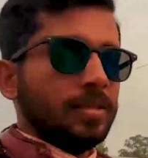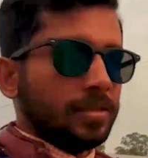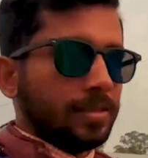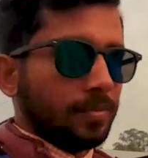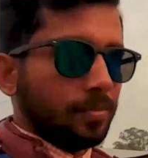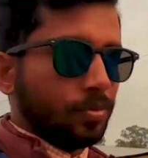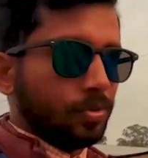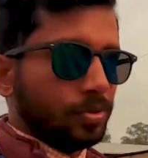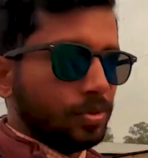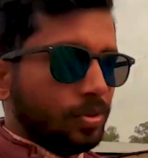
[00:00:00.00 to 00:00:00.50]

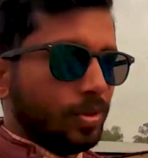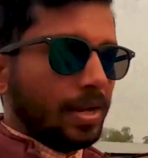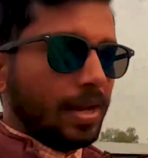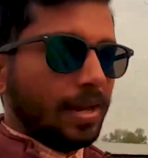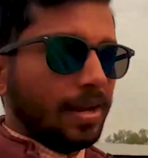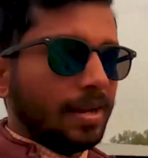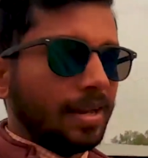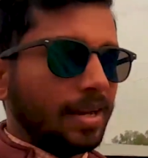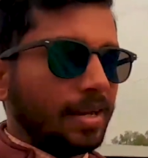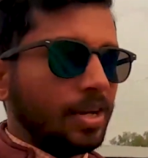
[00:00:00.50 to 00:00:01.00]
सब कुछ जो है
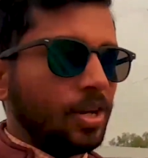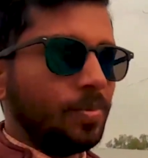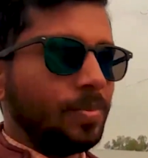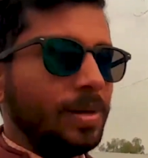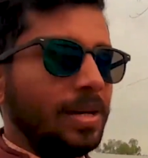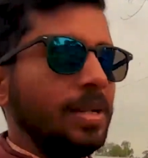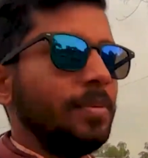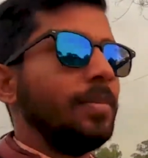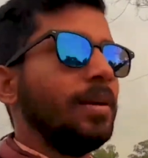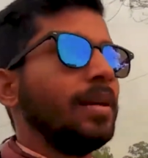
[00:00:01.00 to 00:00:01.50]
लक के ऊपर
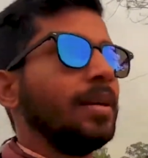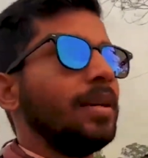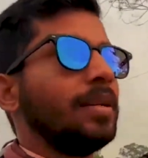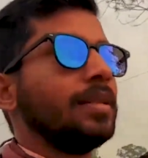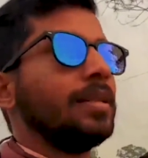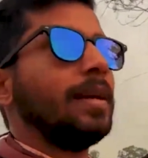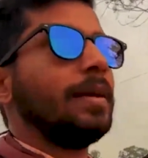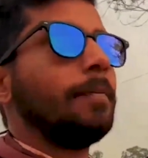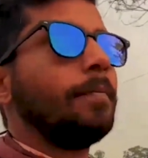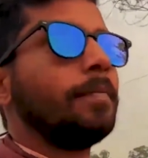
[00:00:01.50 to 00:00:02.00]
डिपेंड
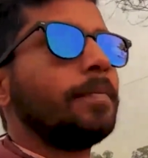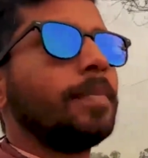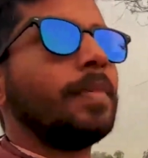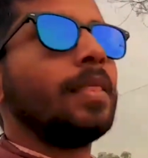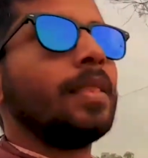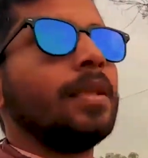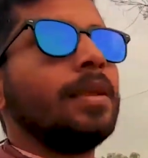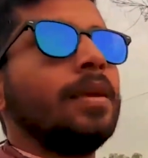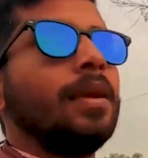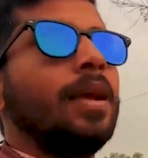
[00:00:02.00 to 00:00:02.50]
करता है
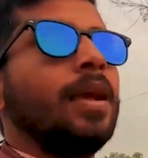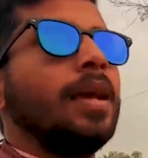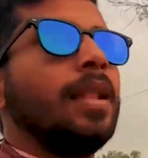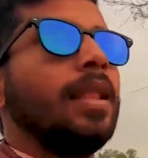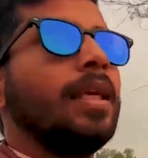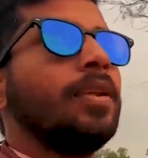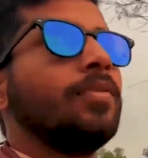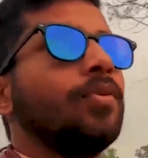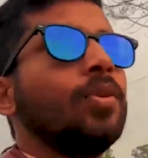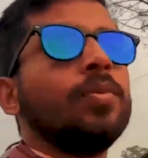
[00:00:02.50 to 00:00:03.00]

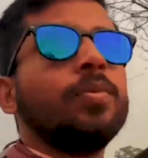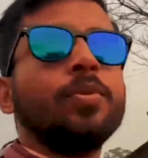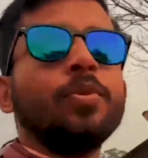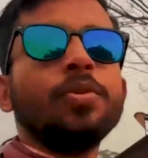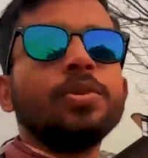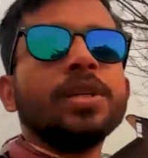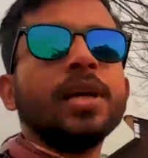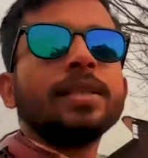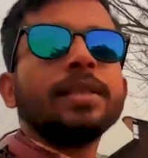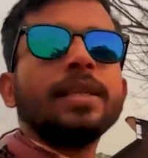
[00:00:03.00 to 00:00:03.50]
लेकिन वो
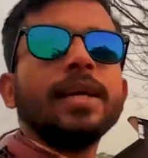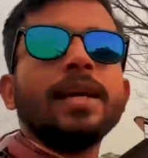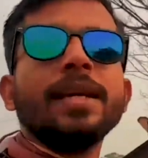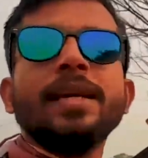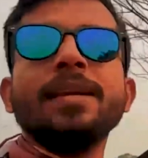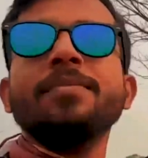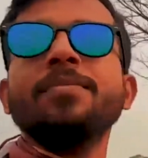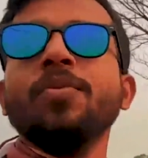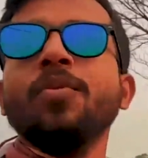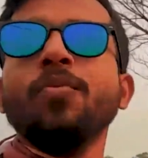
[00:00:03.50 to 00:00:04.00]
भूल जाते हैं
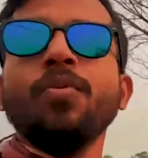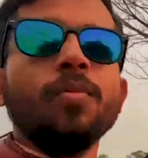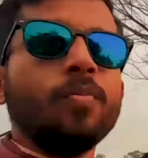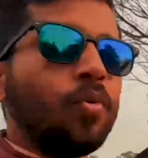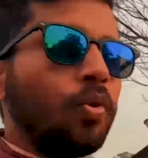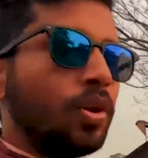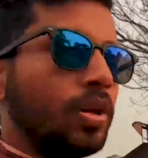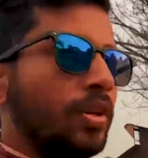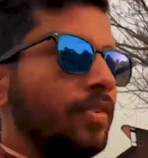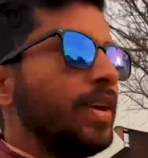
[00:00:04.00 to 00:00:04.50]
कि वो
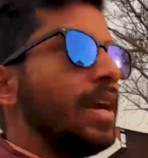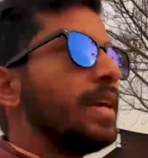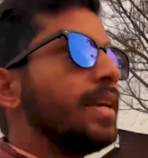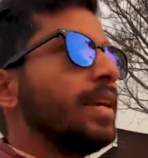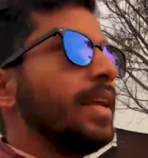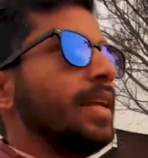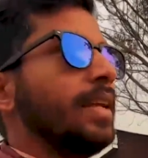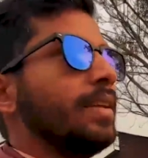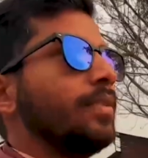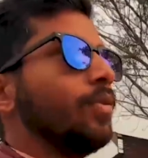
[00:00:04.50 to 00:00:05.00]
मोटिवेट
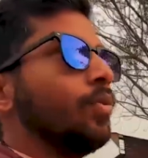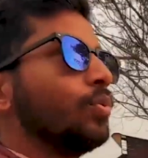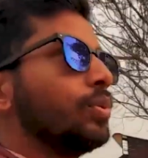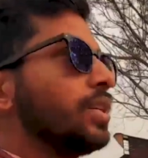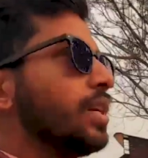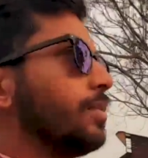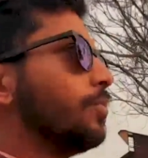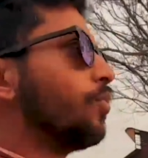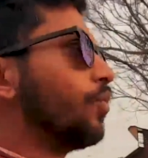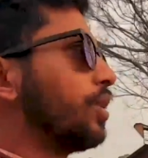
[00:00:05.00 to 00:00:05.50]
नहीं है वो
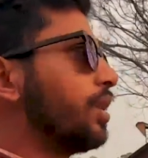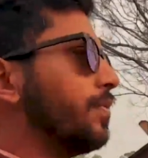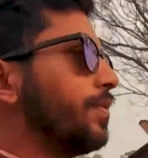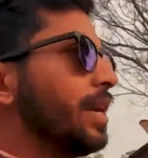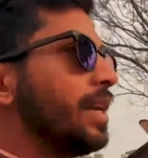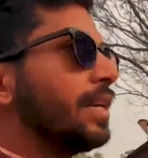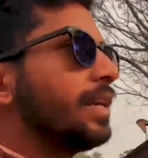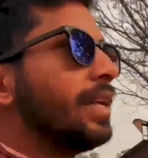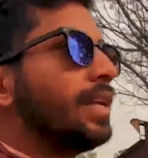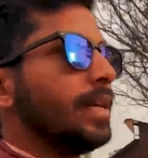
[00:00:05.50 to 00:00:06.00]
उतने
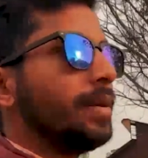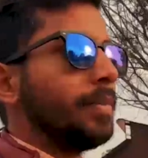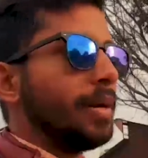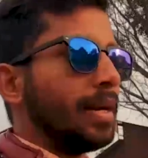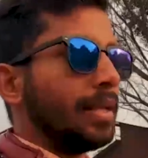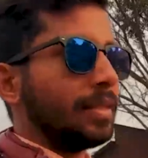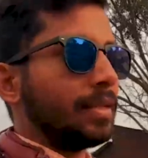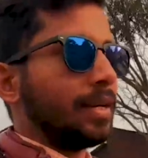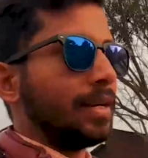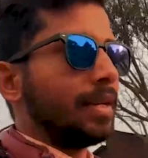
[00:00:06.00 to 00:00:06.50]
मोटिवेट नहीं है
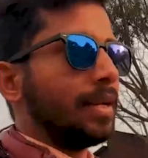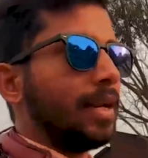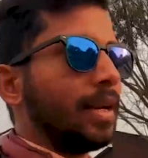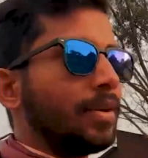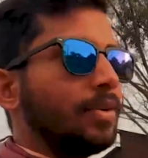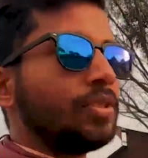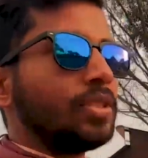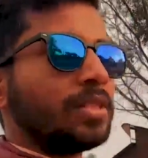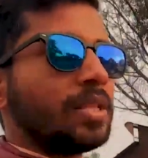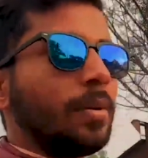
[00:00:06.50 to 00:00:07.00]
मेहनत करने लायक
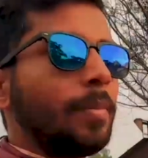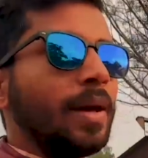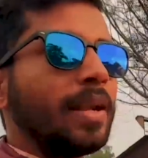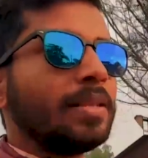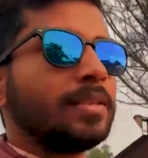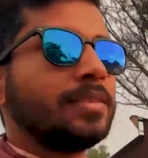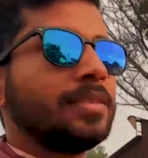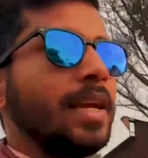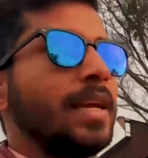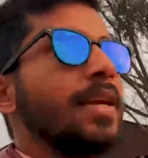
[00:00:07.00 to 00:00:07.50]
और जितना
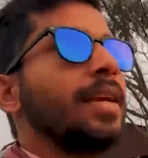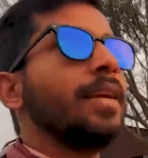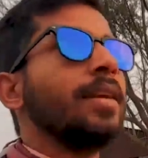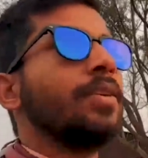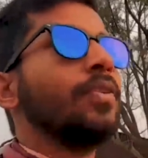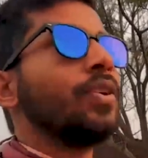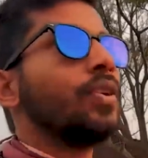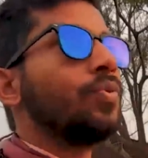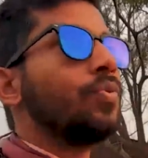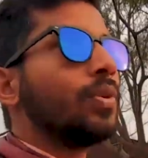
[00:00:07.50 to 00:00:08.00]
मेहनत चाहिए
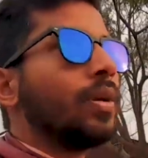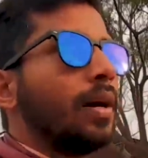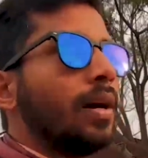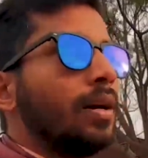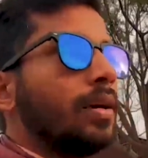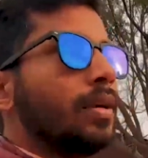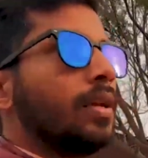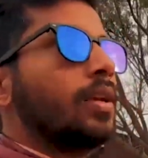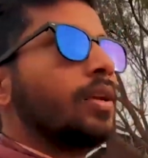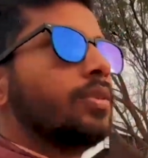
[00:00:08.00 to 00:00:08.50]
क्योंकि उनका
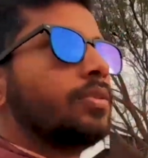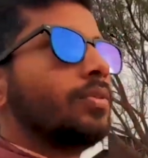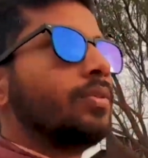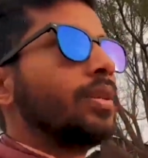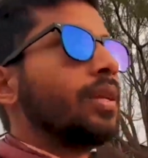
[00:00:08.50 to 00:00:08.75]
जो